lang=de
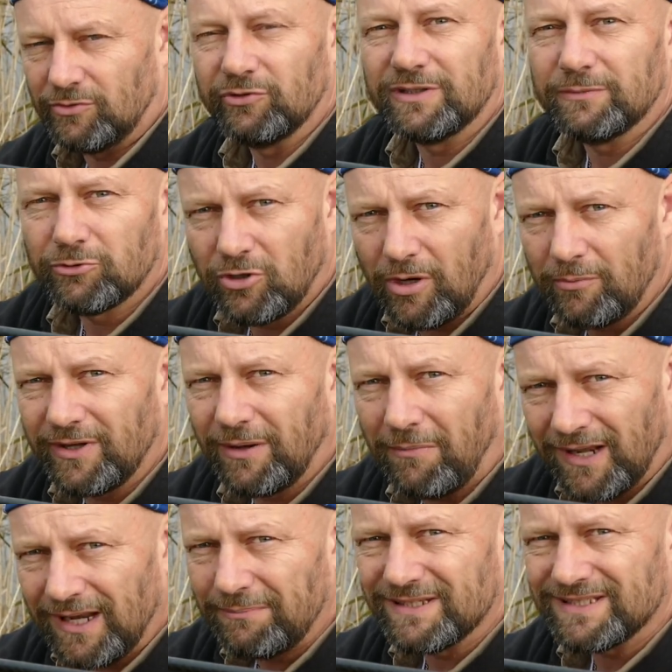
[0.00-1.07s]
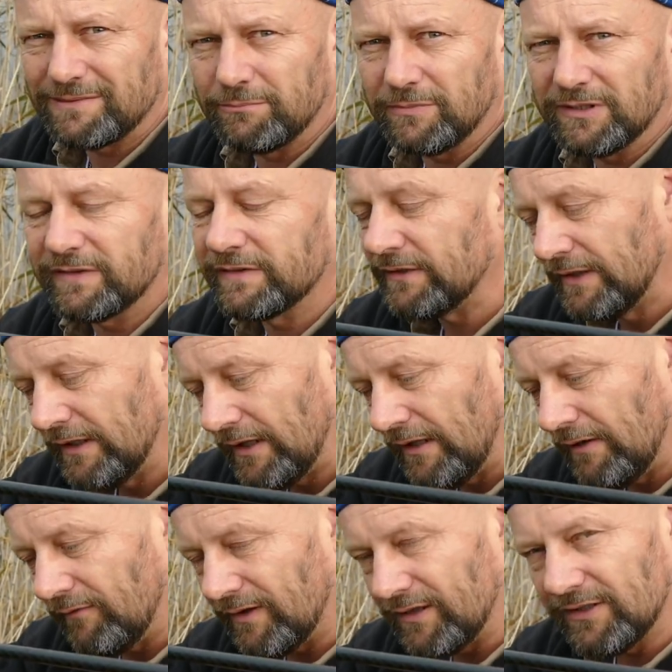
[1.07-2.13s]
Und die bekomme ich am allerbesten mit,
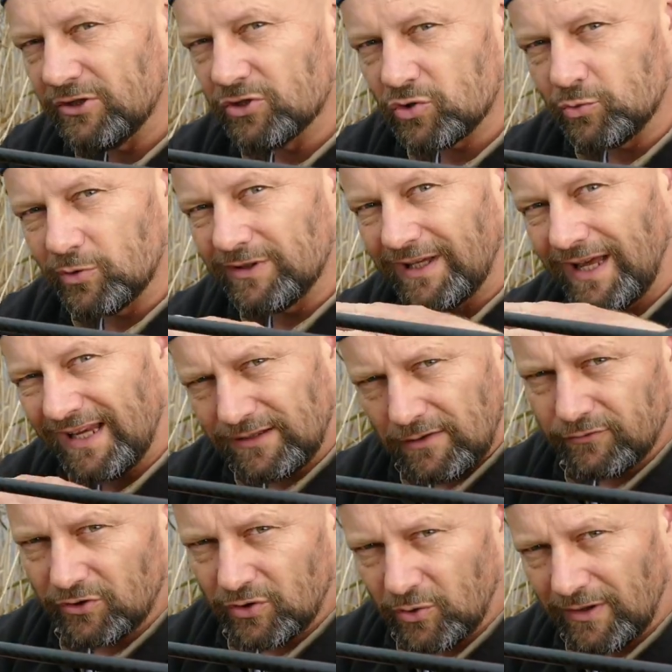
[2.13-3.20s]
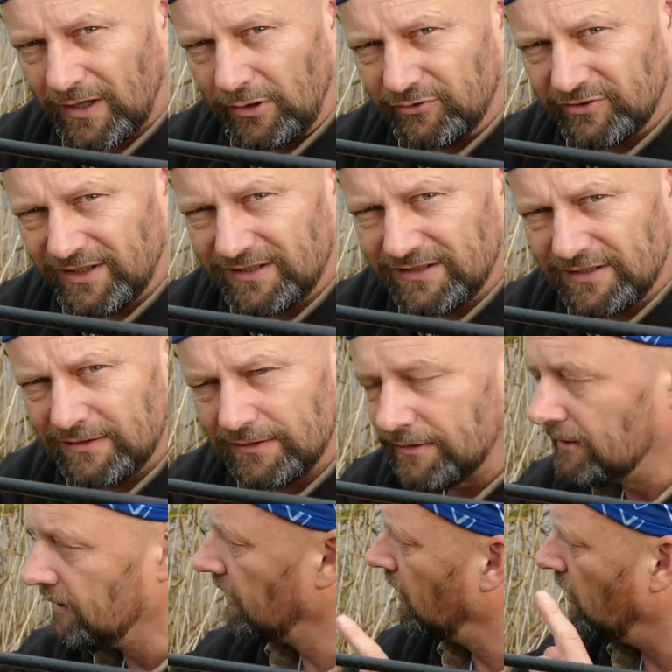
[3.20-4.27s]
wenn ich die Schnur direkt auf den Köder ausrichte
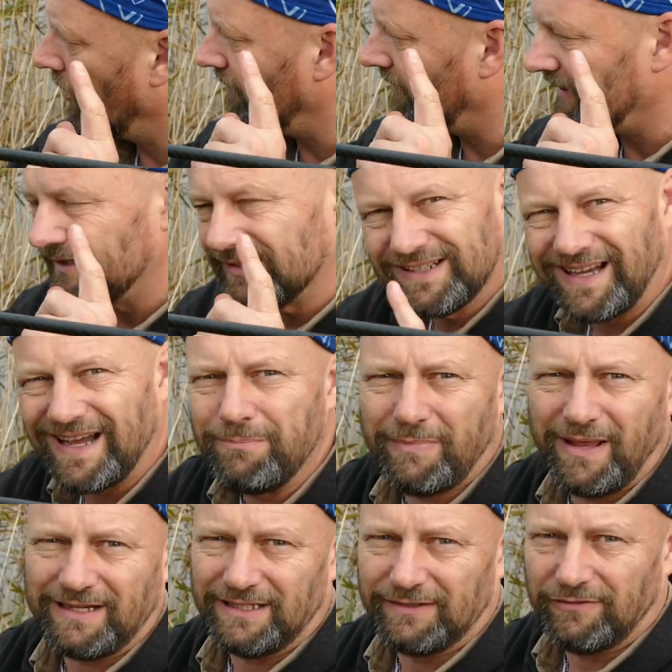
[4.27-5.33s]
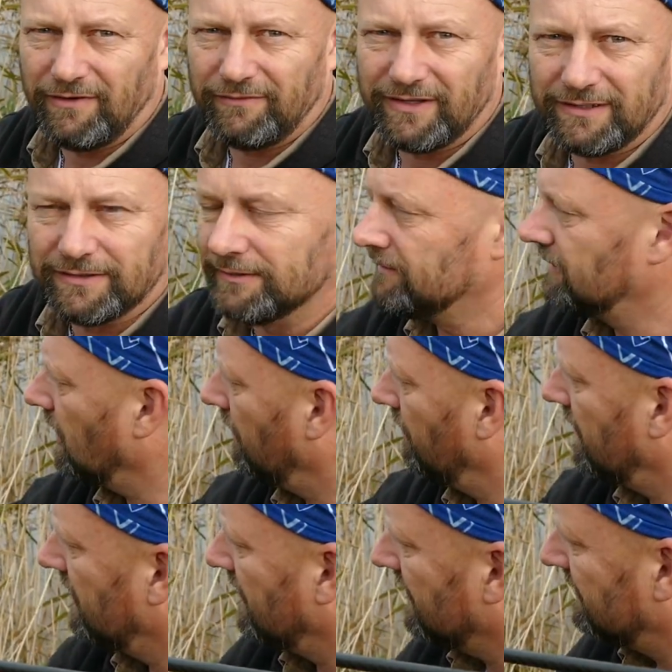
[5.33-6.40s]
und wenn ich kein Backlead verwende. Darum
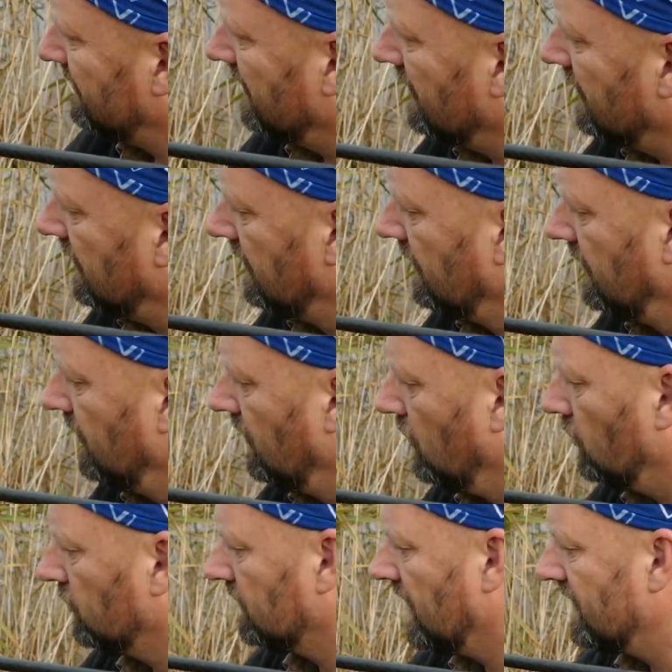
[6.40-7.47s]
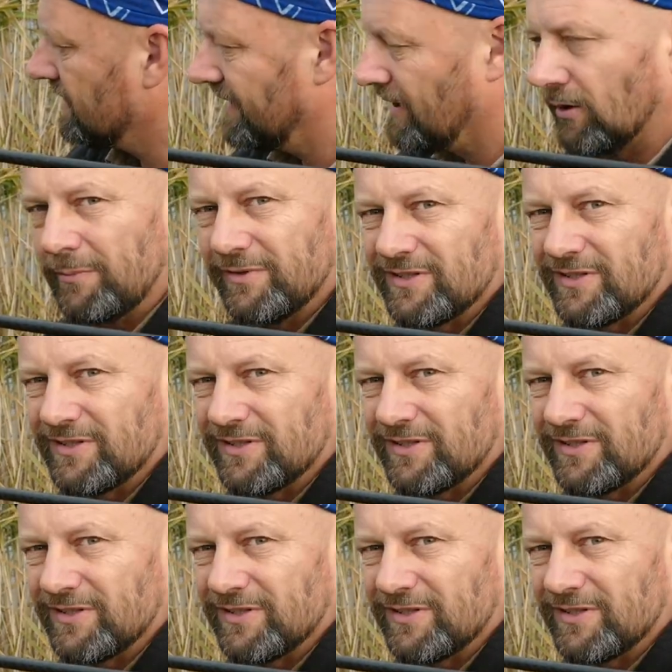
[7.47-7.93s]
werde ich jetzt den Bodenhalter hier aber ein